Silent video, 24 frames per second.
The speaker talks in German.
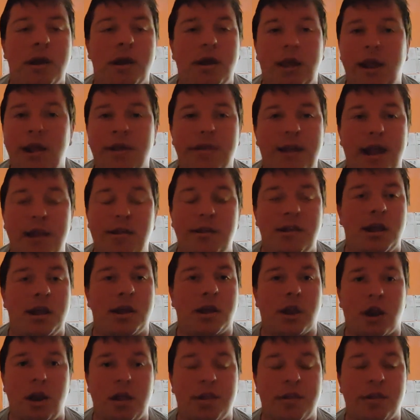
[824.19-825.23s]
Ihr seid die
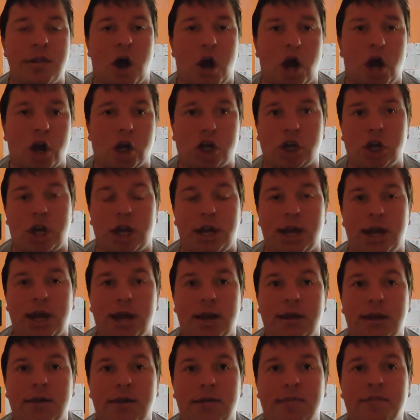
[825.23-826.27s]
größten Arschlöcher.
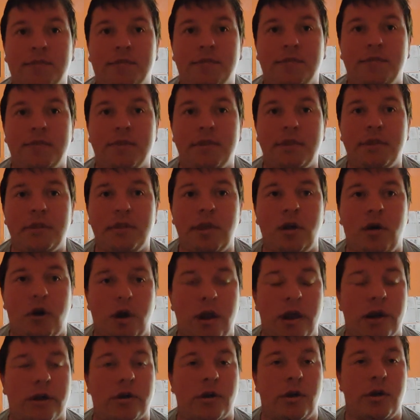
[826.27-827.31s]
Die
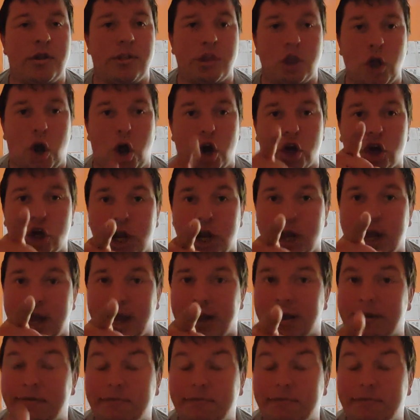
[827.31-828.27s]
allergrößten Arschlöcher.